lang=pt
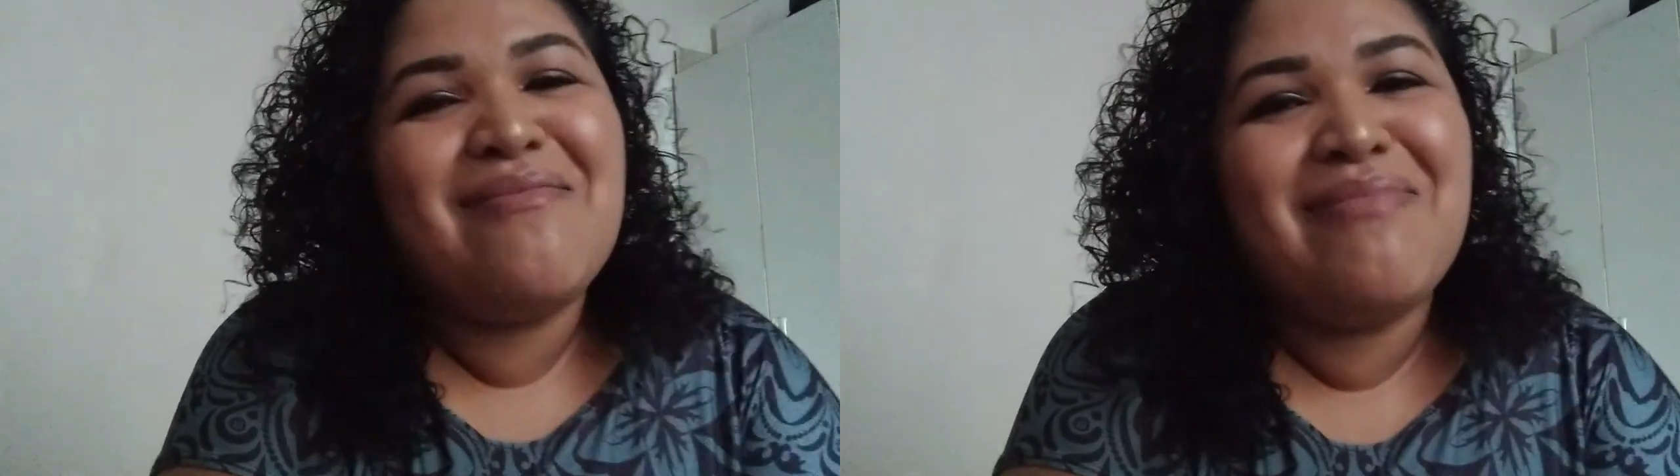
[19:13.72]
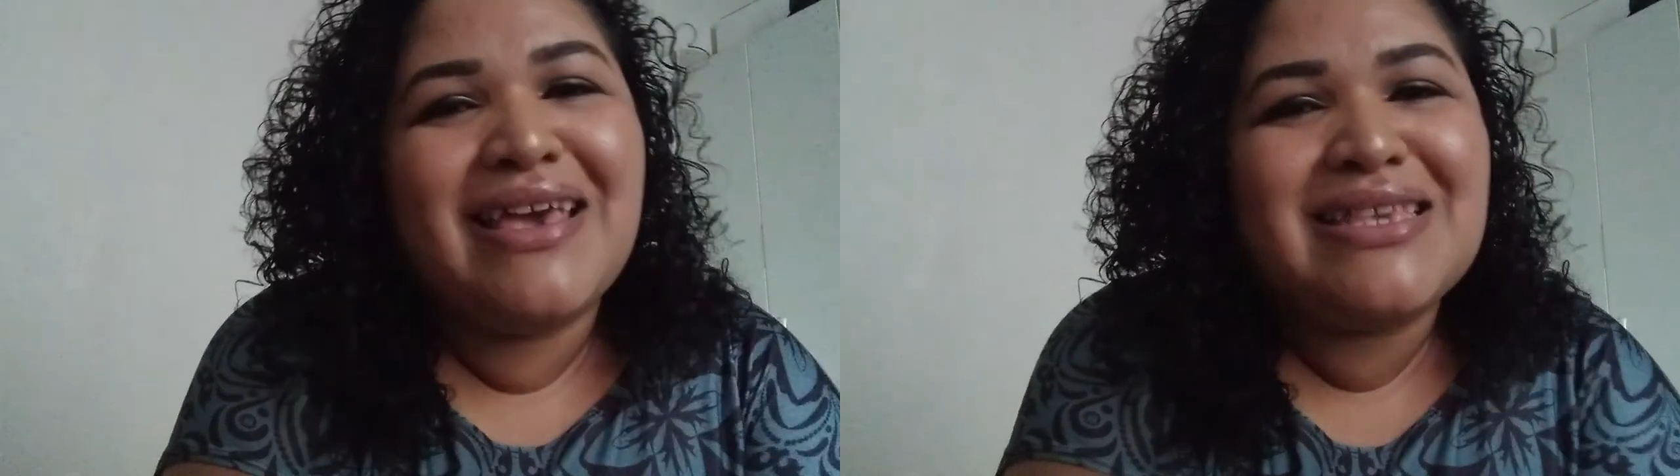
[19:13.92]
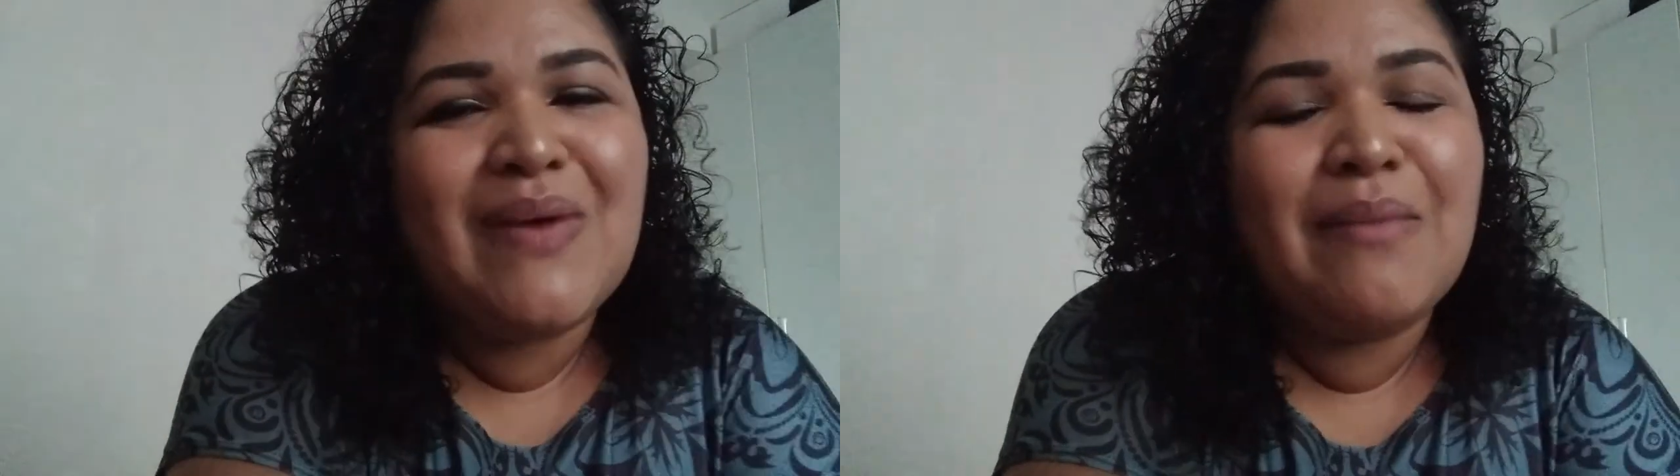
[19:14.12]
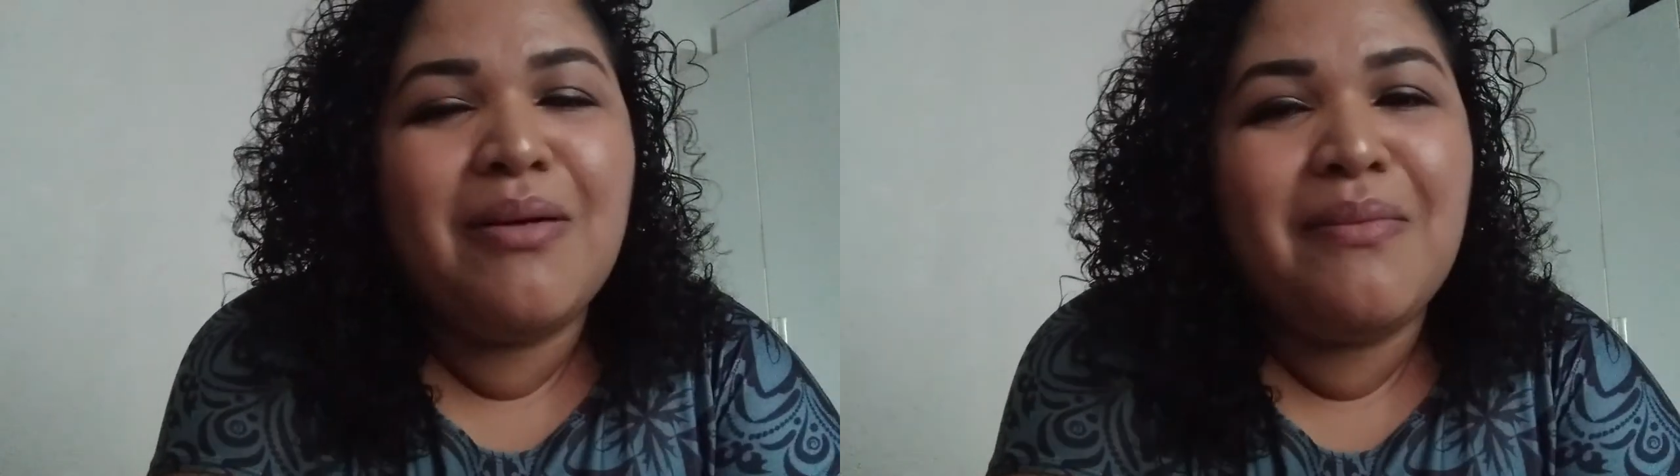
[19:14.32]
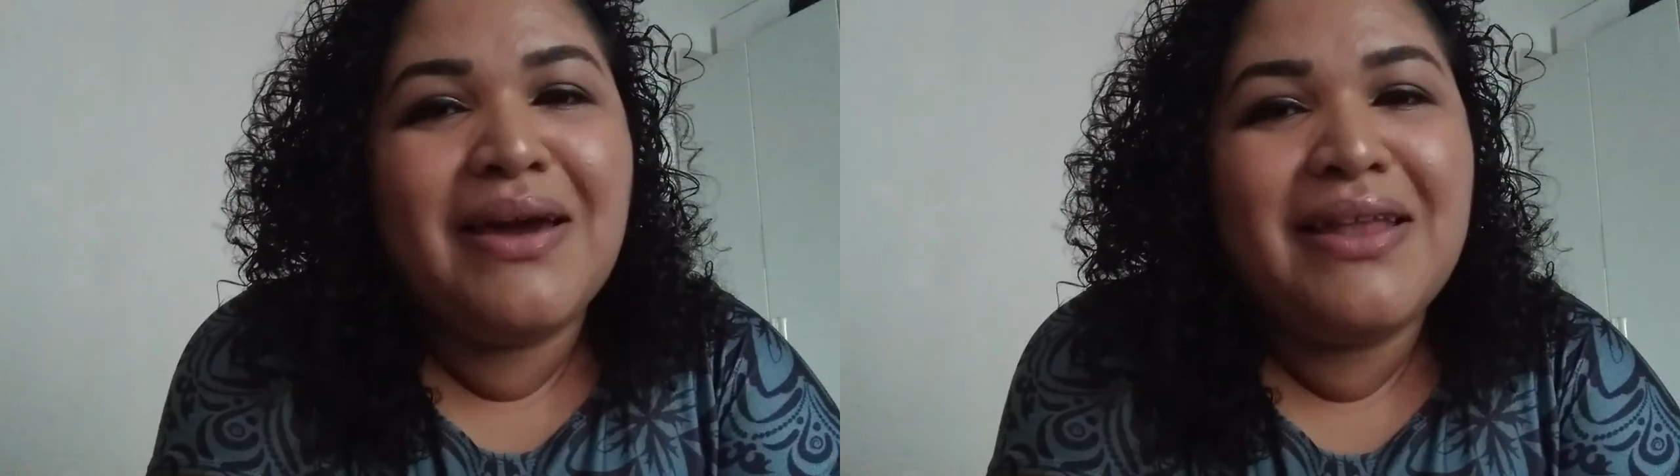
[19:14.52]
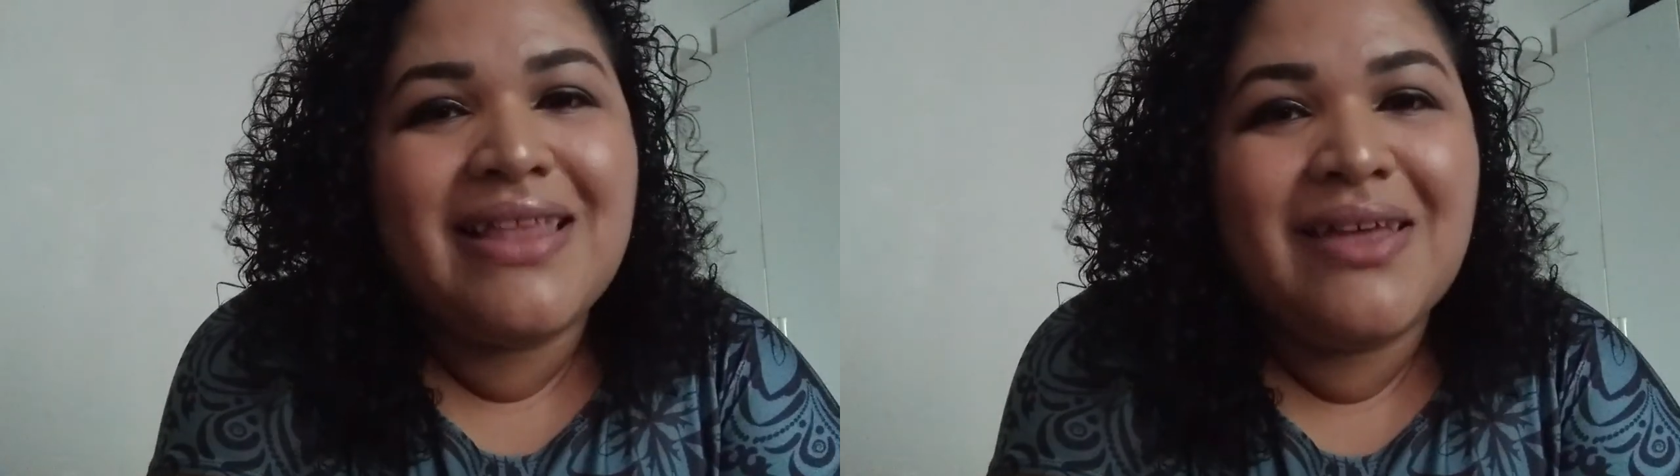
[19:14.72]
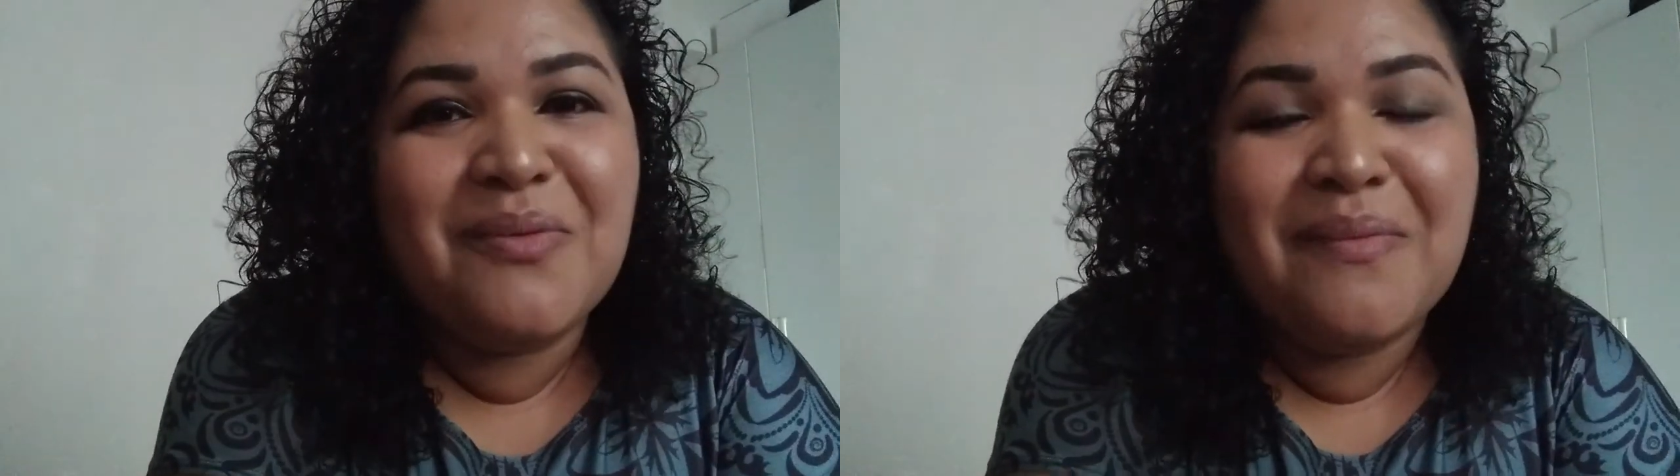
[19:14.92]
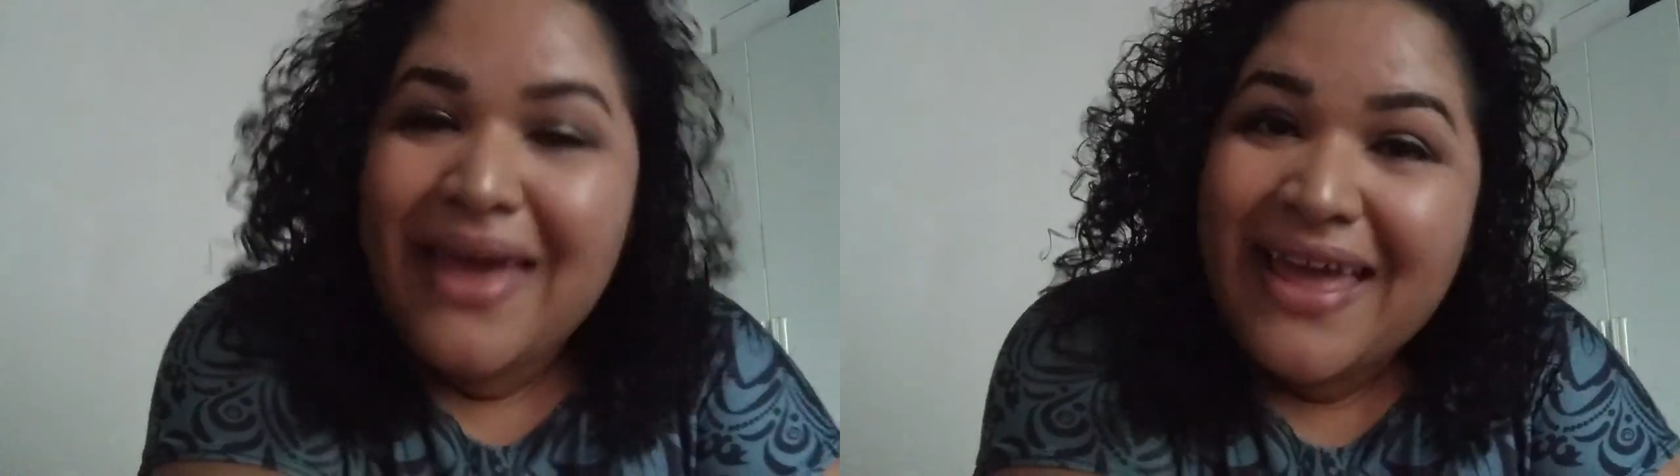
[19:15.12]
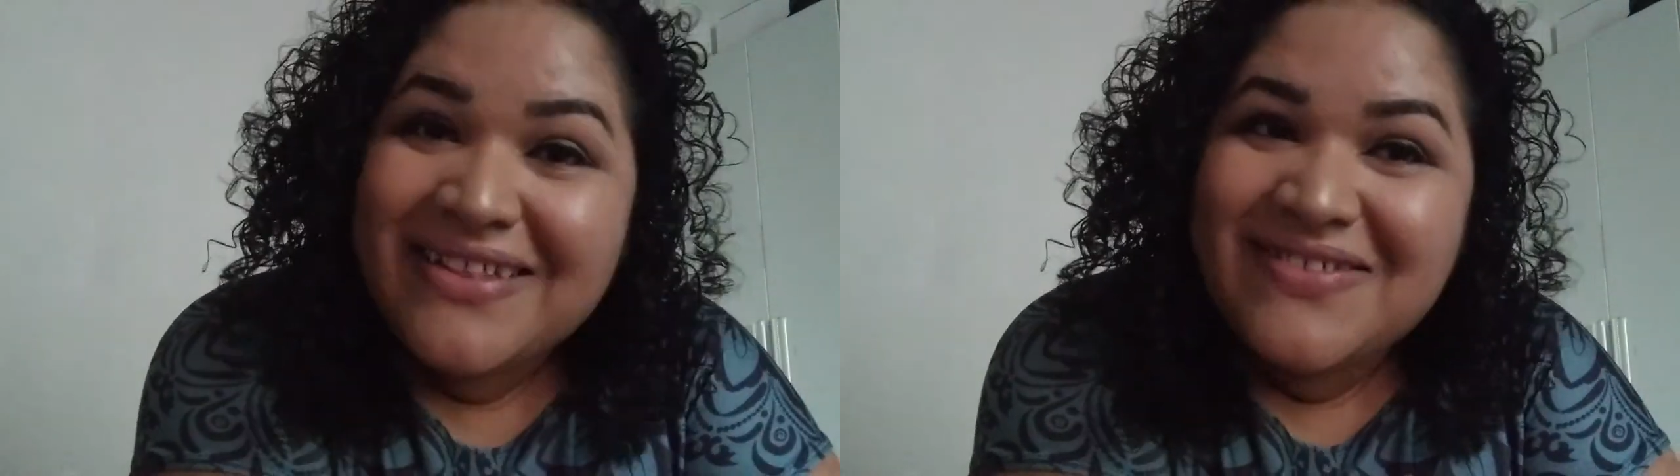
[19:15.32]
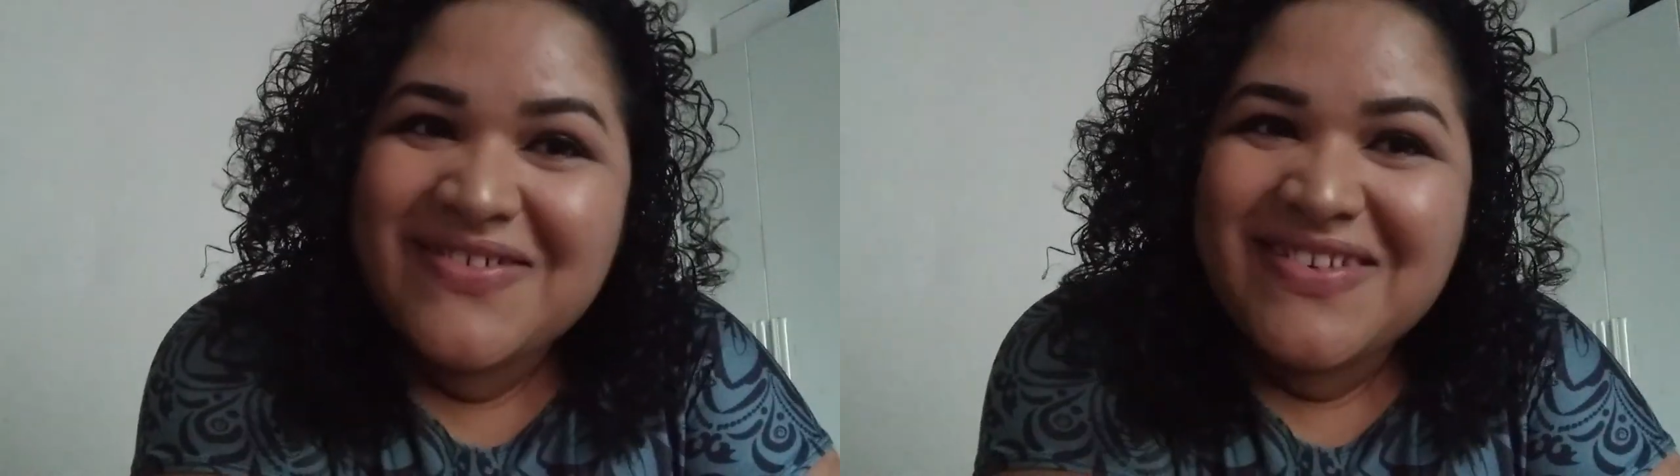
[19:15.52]
mesmo a mamãe tendo
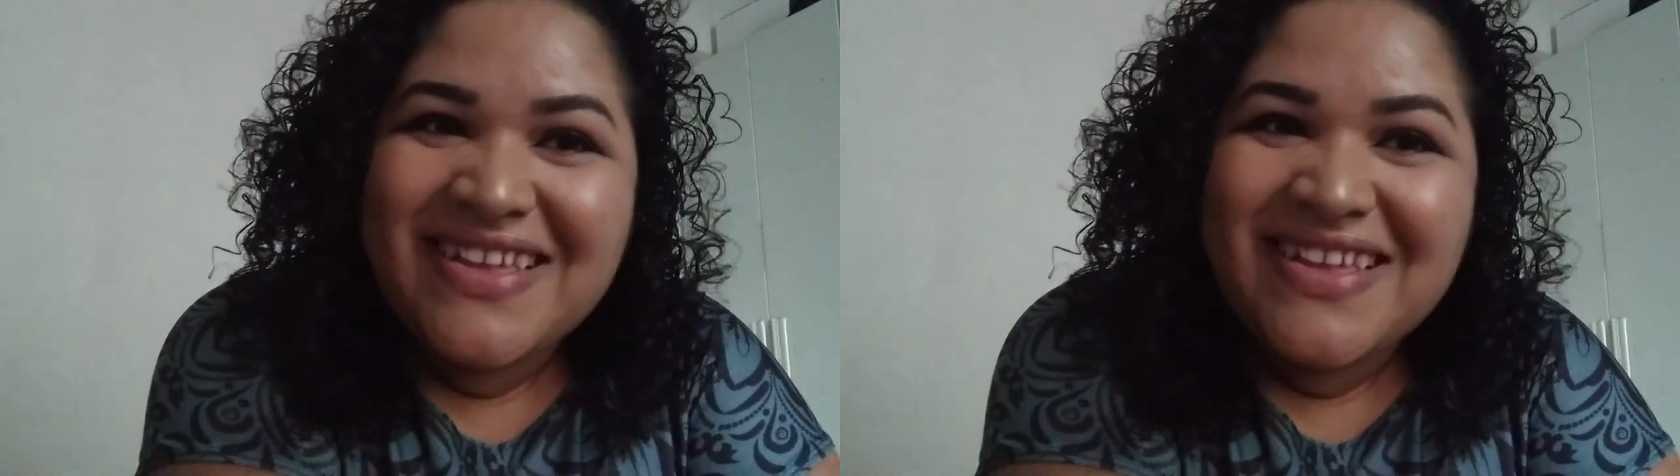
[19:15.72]
medo,